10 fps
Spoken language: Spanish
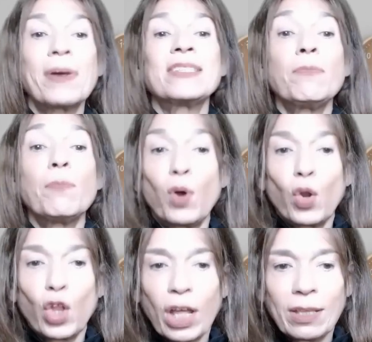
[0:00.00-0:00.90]
más
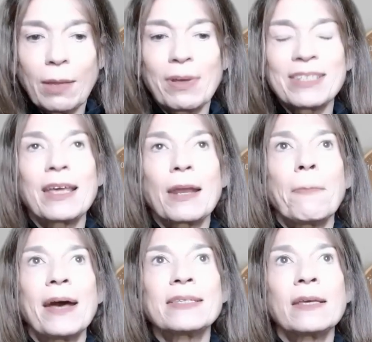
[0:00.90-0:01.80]
importante, va a ser
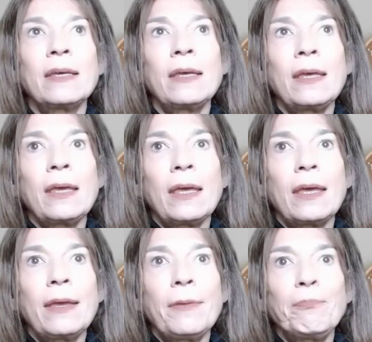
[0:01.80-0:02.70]
más,
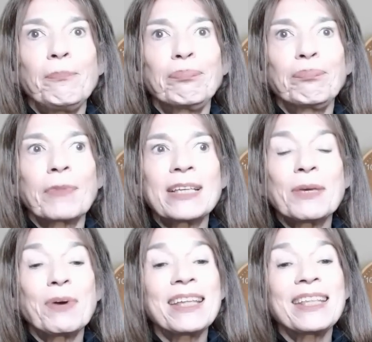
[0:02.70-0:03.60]
em,
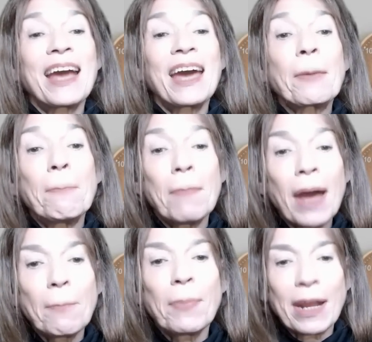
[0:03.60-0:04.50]
se va a destacar
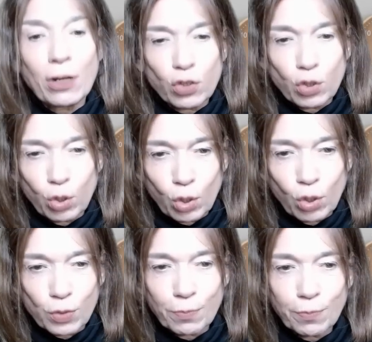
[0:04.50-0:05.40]
más para
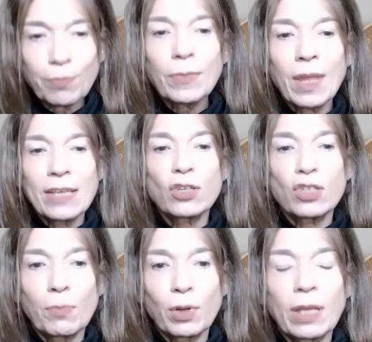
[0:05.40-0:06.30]
nosotros. Eso
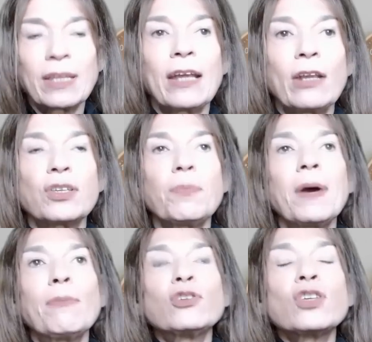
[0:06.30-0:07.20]
es importante que lo
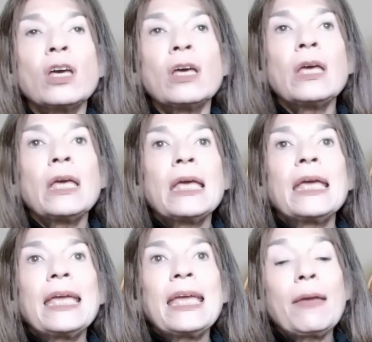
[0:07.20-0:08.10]
sepamos.
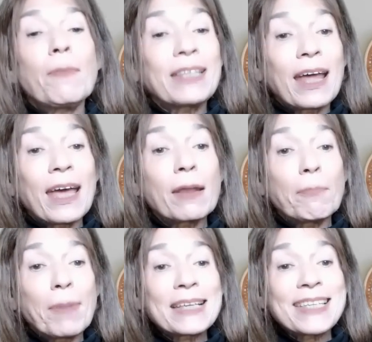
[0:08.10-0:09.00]
Y va a traer,
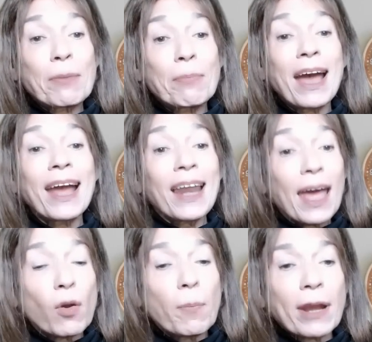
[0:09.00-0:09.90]
va a ser más
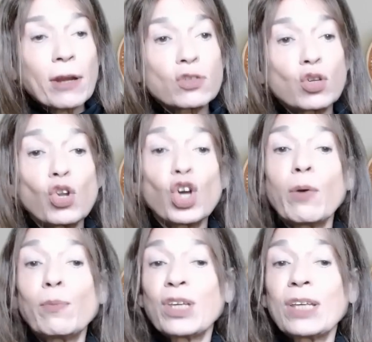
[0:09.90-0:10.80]
claro para nosotros
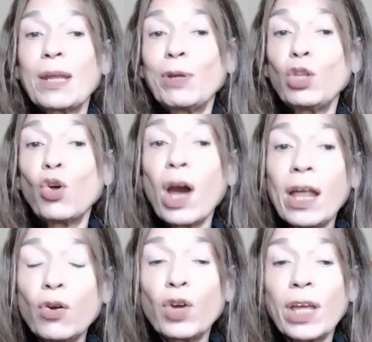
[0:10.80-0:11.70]
que vamos a estar viendo
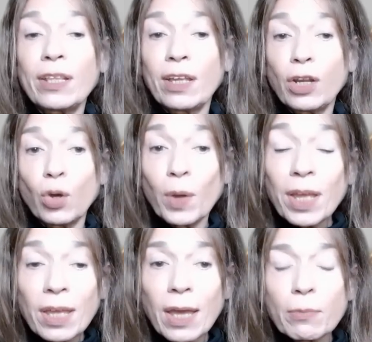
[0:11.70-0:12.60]
algo que antes no
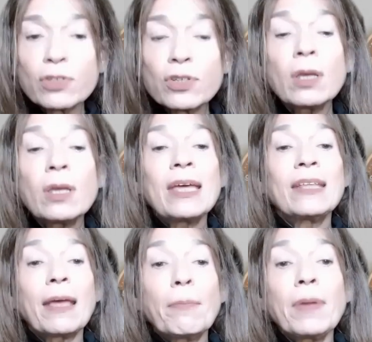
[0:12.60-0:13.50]
veíamos.
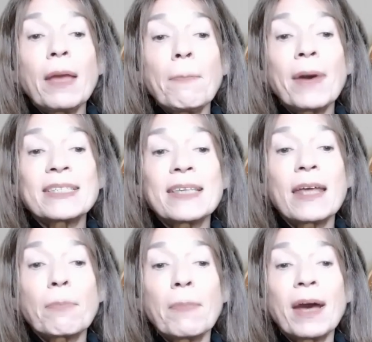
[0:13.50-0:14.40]
También va a
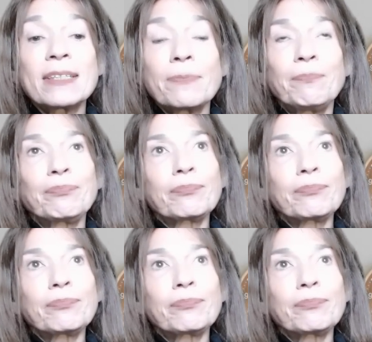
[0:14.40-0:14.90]
ser más